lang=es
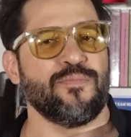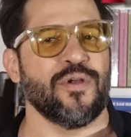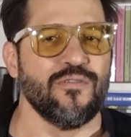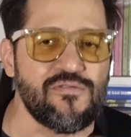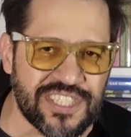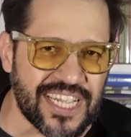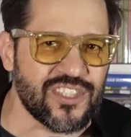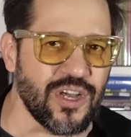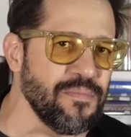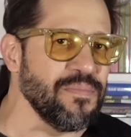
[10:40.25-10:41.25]
y
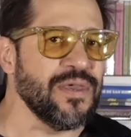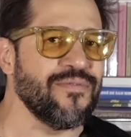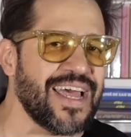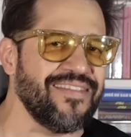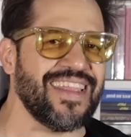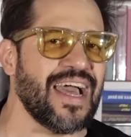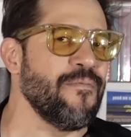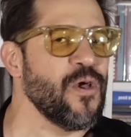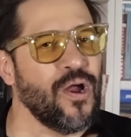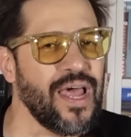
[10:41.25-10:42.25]
pronunciación vibrante
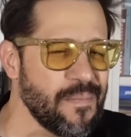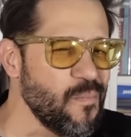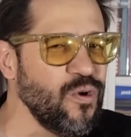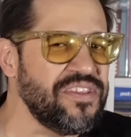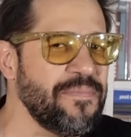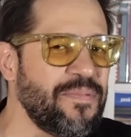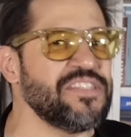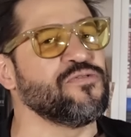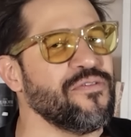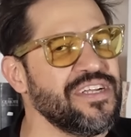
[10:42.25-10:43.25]
alveolar múltiple
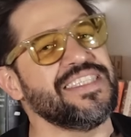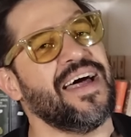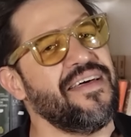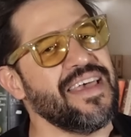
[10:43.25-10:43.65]
suavizada